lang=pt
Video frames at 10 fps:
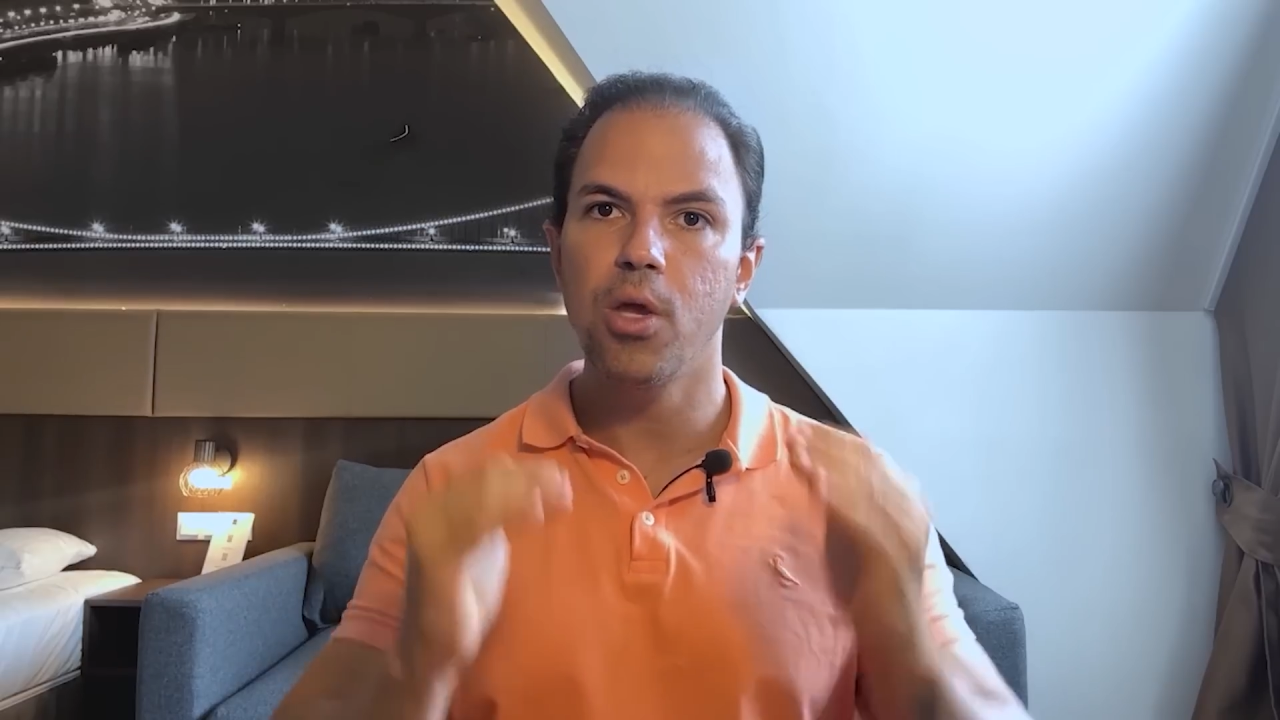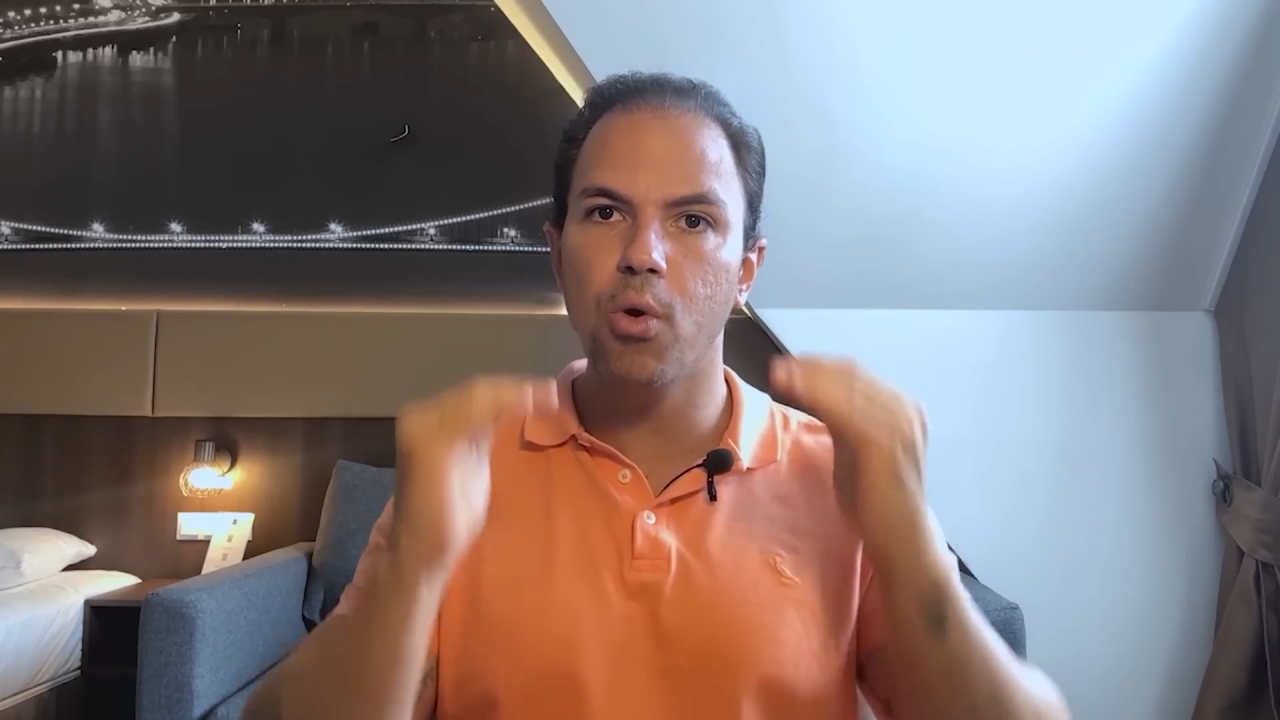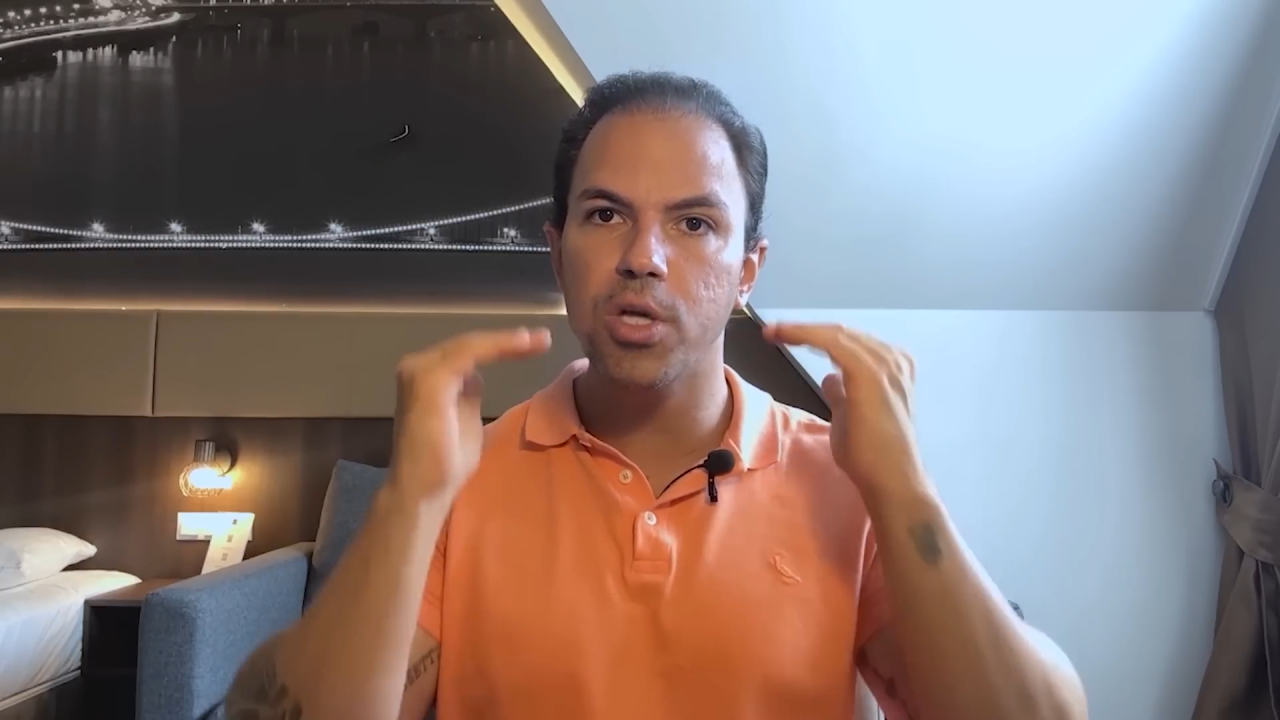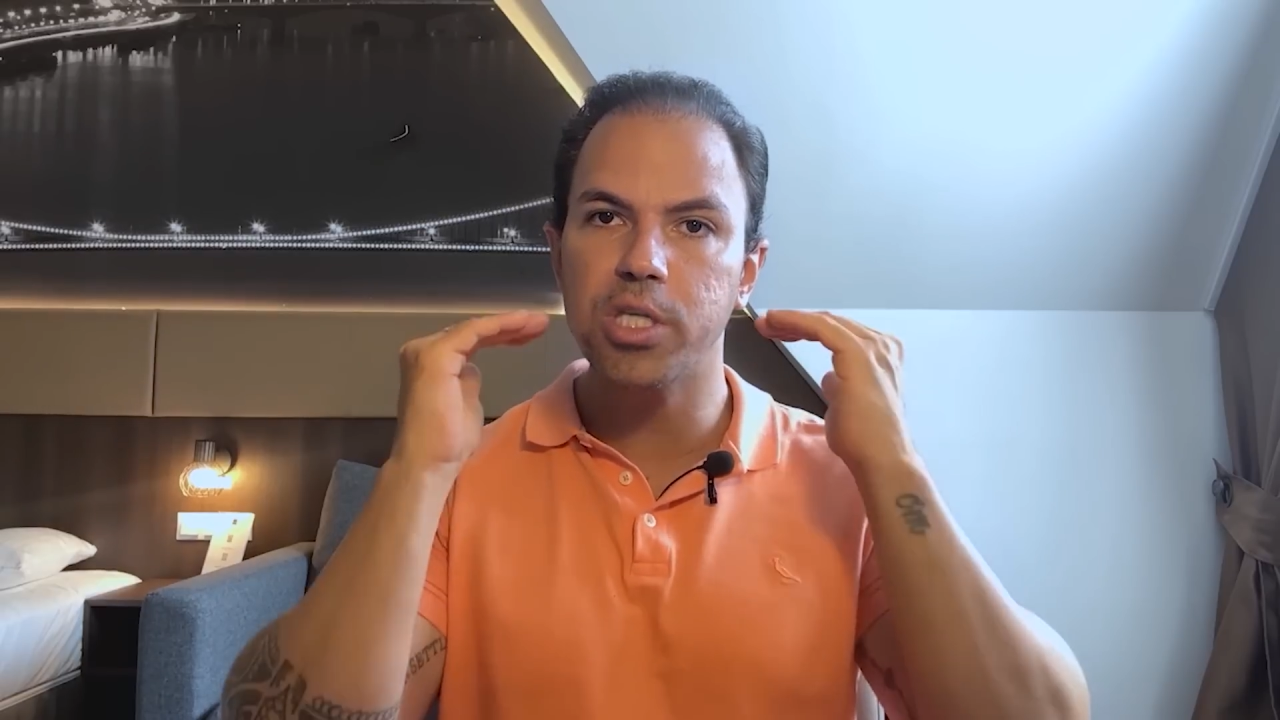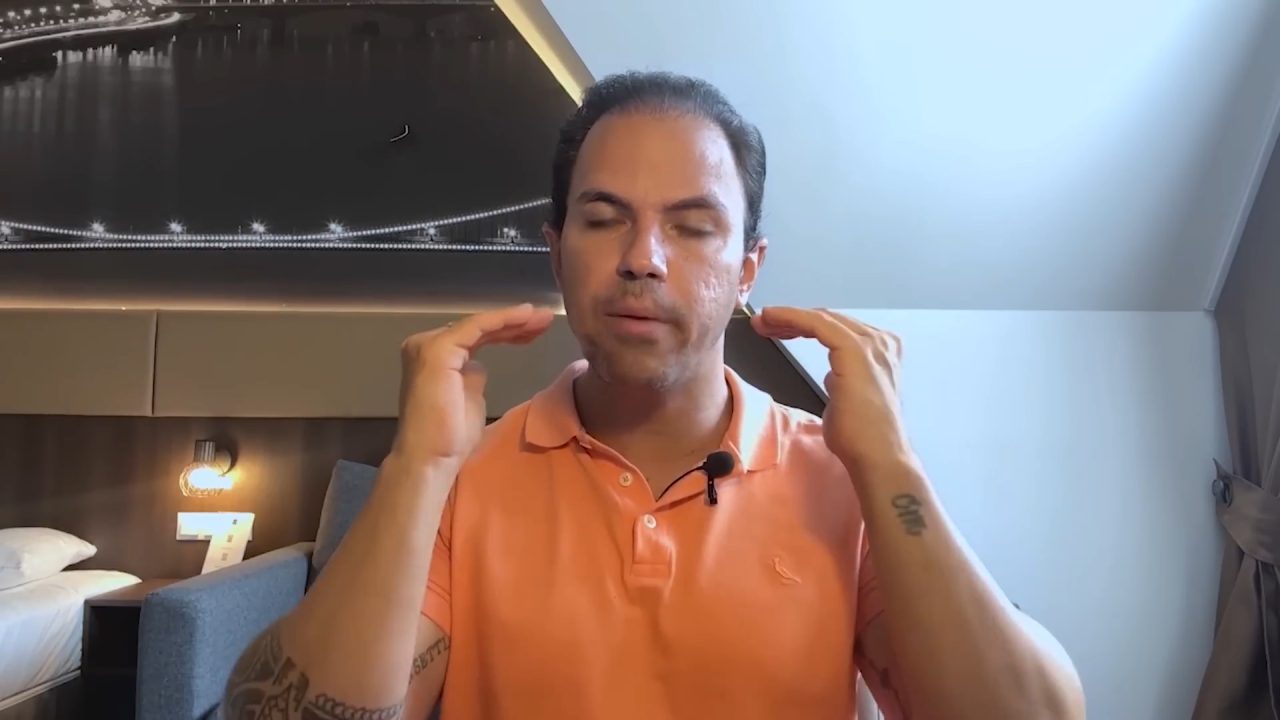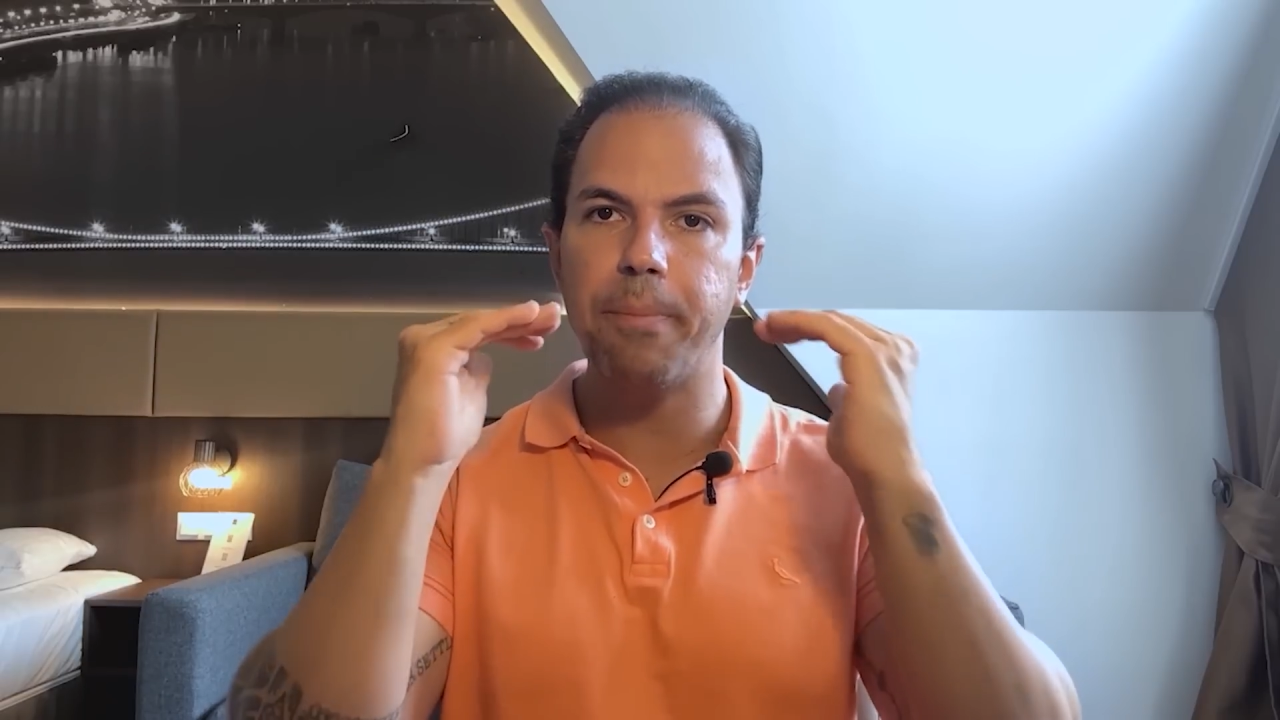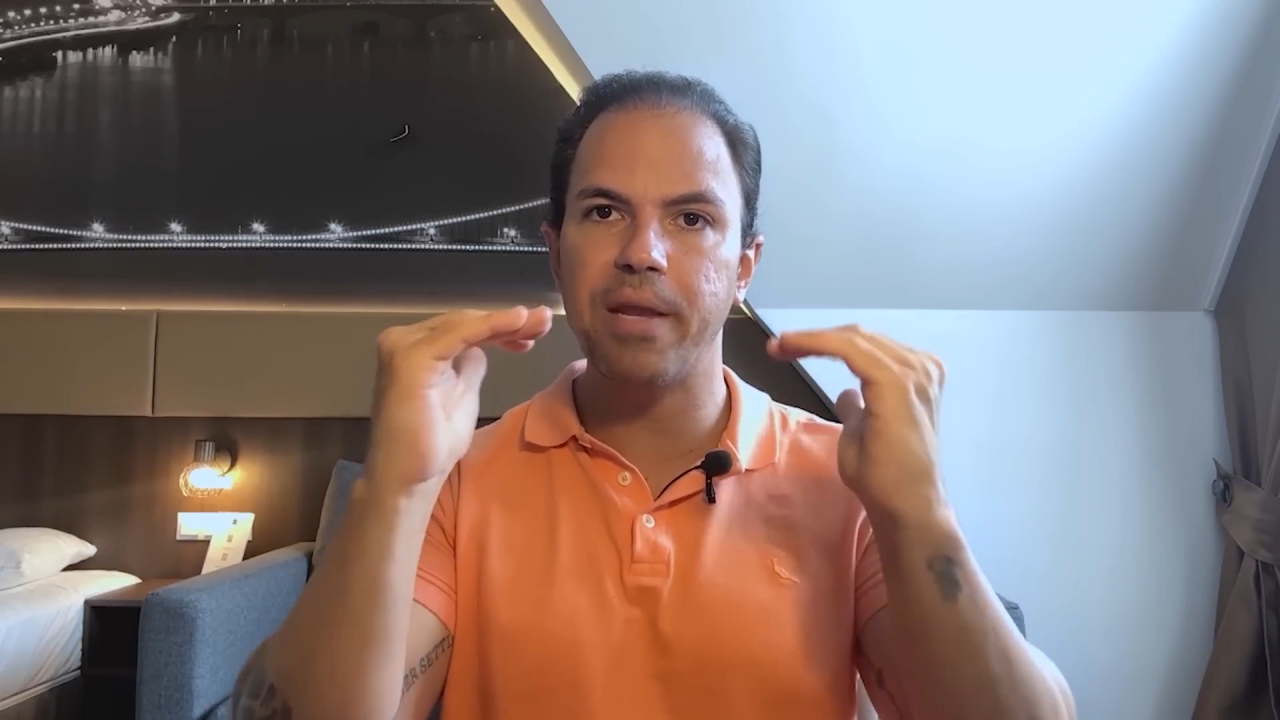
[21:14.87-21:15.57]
Eu gosto de ter uma